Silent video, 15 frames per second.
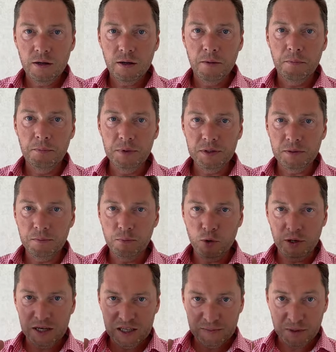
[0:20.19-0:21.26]
быть
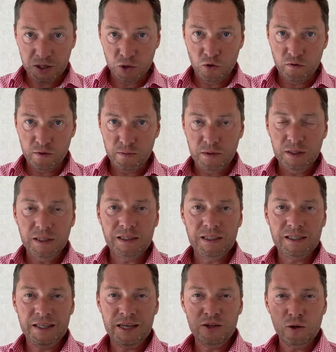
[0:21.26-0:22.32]
более смартовым,
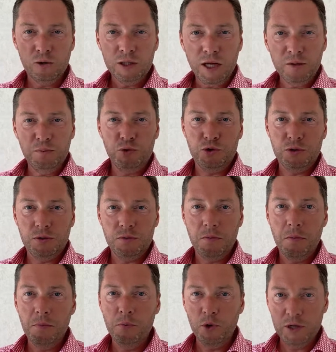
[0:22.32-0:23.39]
тогда результат будет
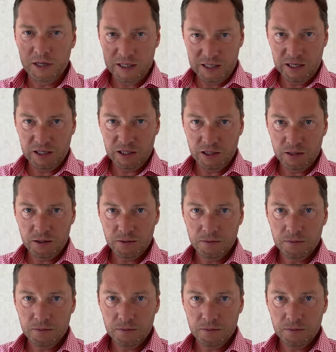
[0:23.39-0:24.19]
более сильный.